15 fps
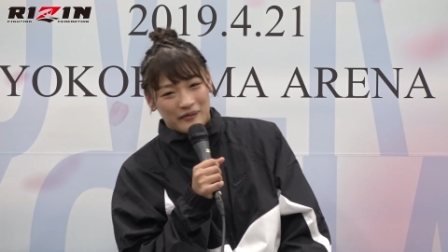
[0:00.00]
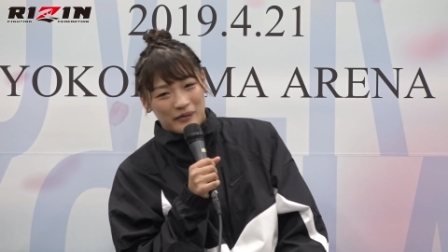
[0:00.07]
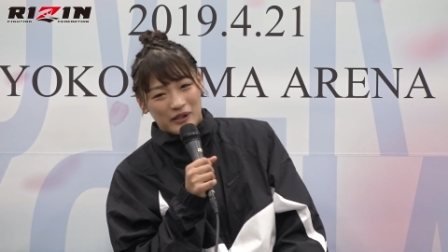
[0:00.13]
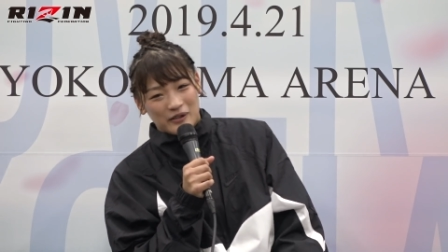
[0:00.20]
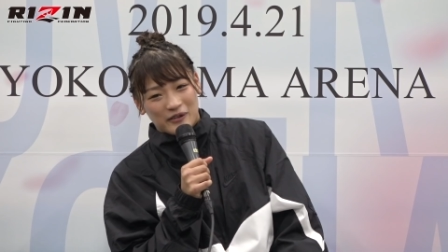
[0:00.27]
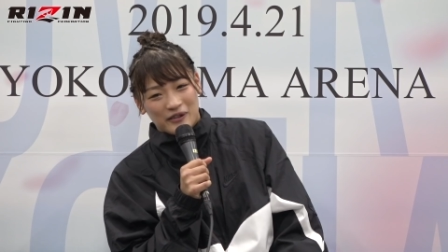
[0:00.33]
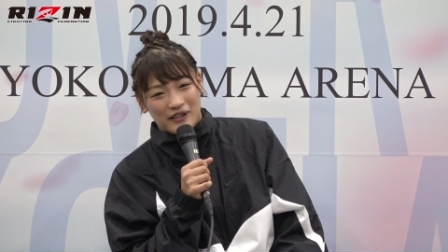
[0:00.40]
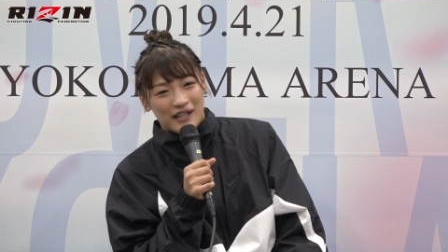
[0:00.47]

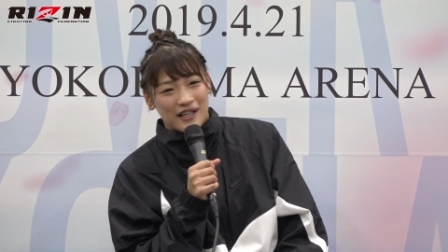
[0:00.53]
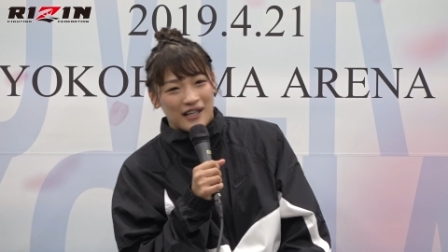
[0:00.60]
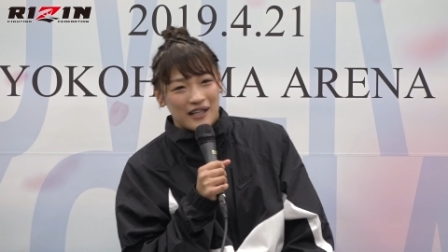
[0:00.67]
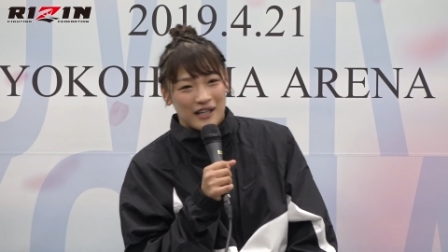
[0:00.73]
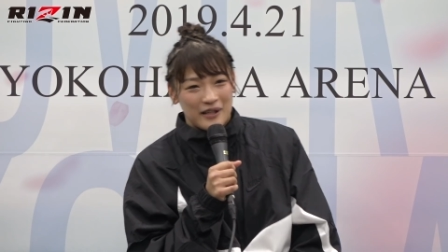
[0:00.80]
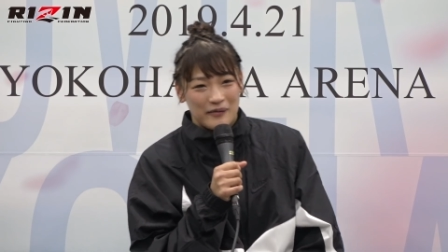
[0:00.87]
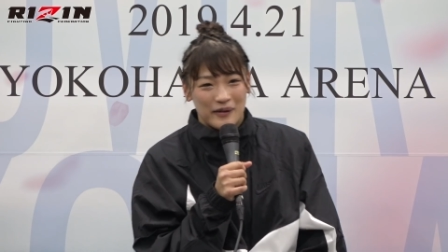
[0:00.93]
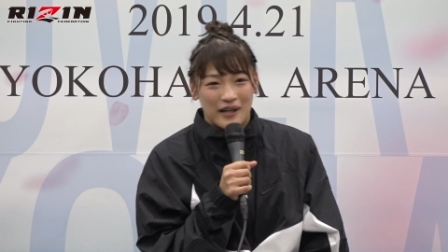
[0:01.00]
ベルト
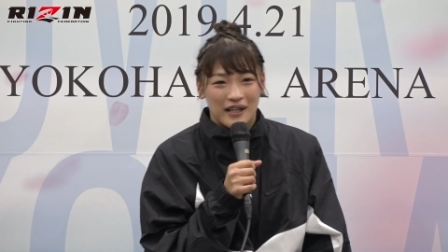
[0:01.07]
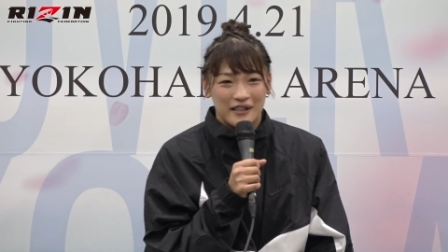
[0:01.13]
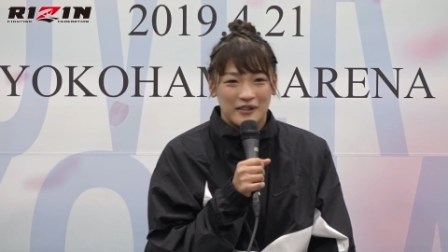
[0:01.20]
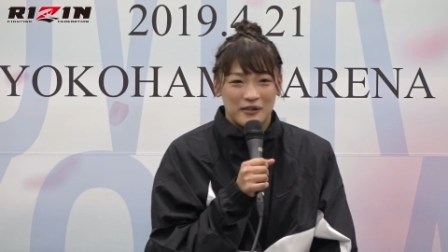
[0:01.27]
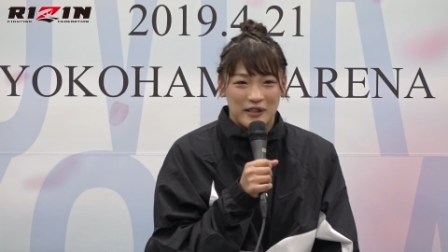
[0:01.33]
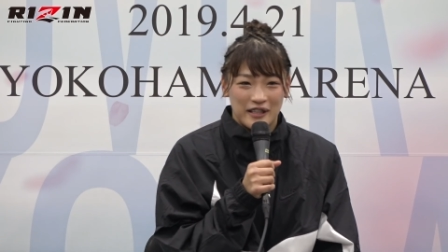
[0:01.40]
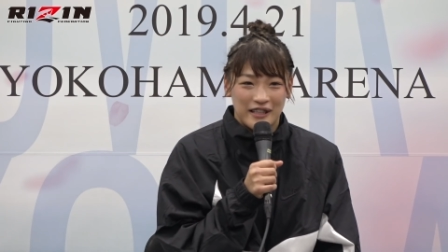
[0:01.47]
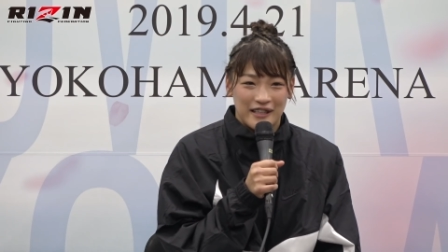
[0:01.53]
があれば
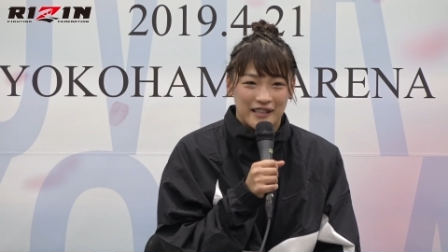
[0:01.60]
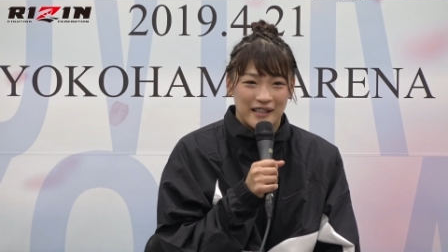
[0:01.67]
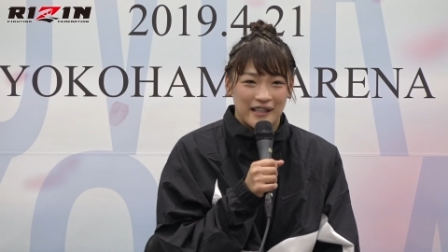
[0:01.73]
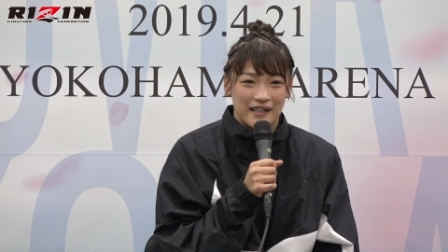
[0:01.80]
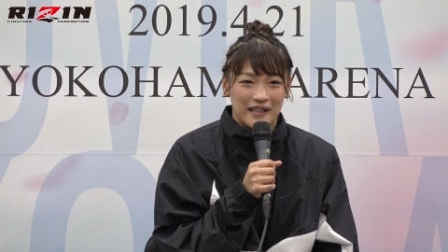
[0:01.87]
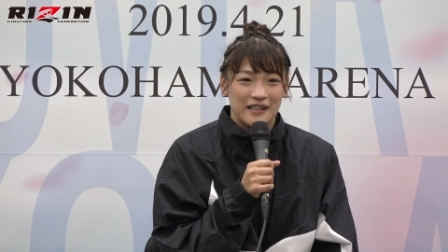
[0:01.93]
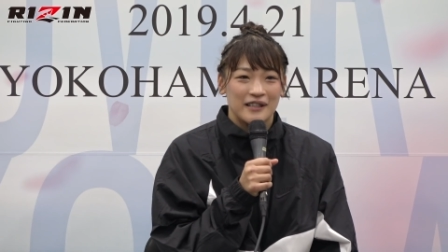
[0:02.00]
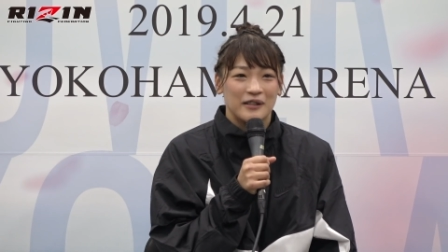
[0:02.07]
取りに行きた
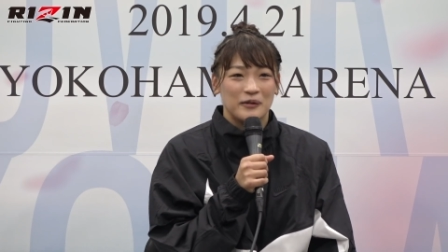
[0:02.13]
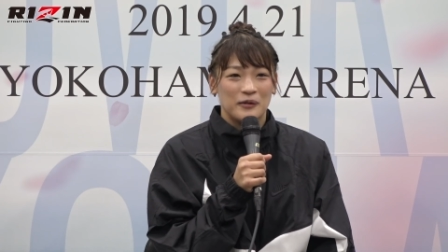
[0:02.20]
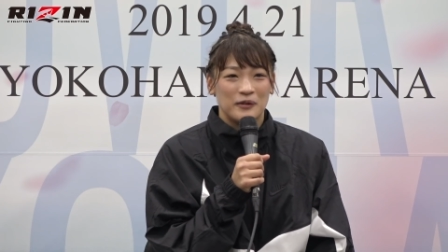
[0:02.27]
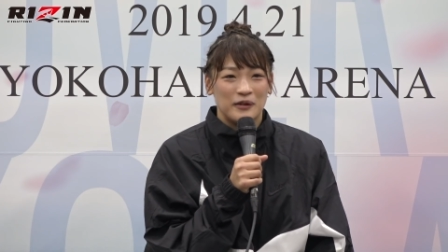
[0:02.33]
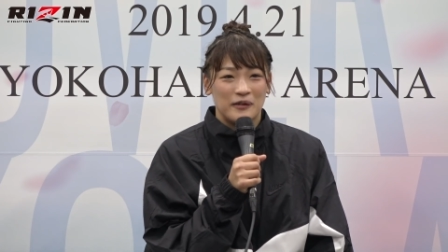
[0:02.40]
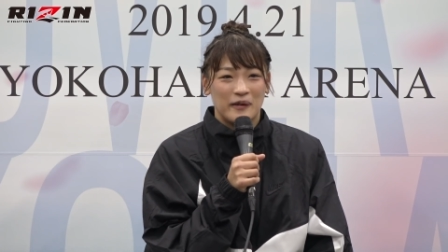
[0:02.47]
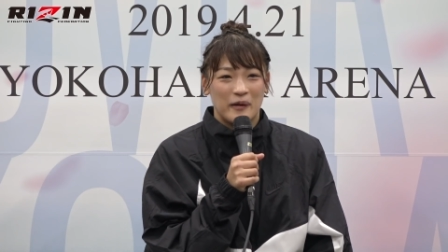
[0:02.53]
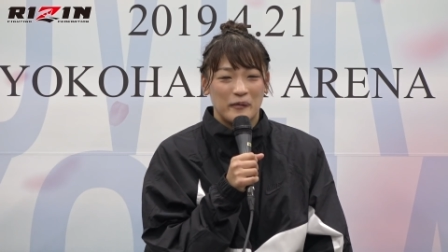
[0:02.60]
いなっていうふ
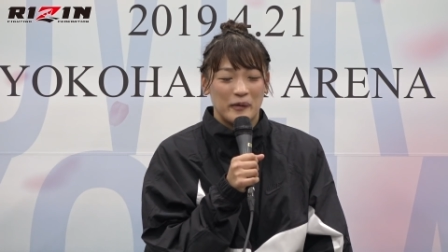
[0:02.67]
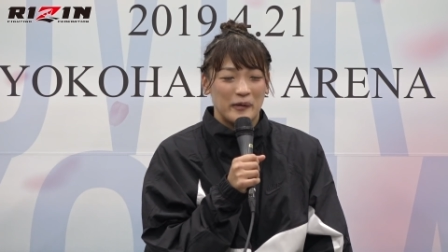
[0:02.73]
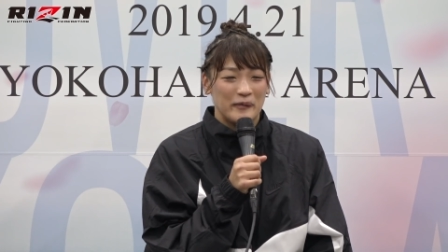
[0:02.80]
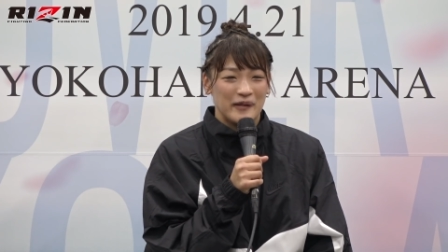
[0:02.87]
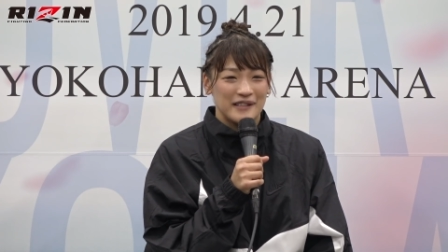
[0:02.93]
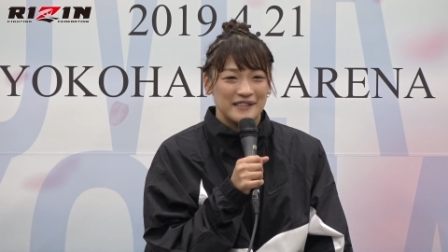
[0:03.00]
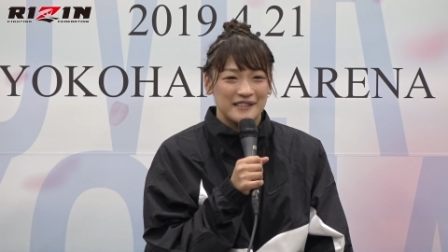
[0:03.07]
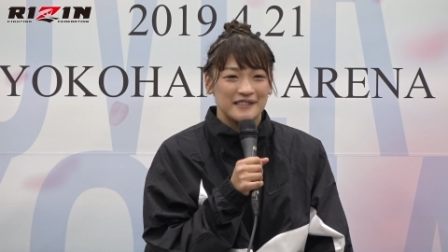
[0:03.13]
うには思い
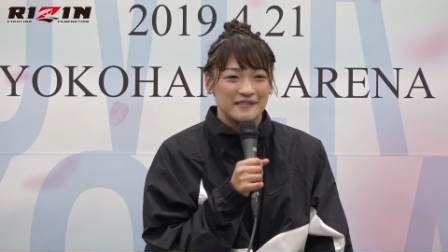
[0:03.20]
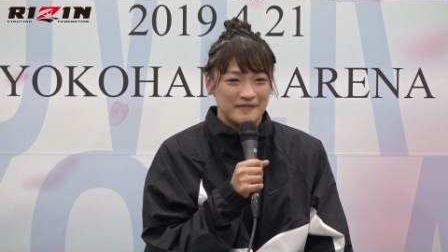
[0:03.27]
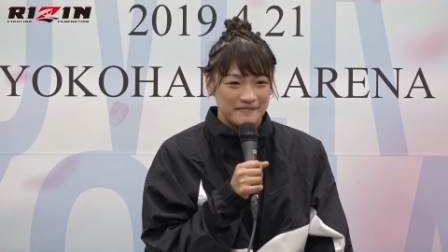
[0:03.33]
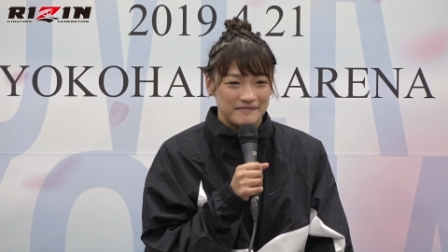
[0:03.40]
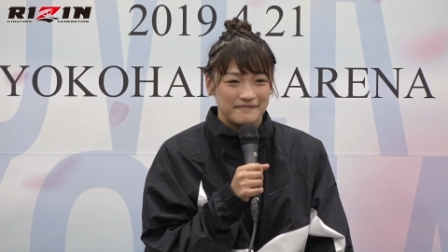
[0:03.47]
ますあ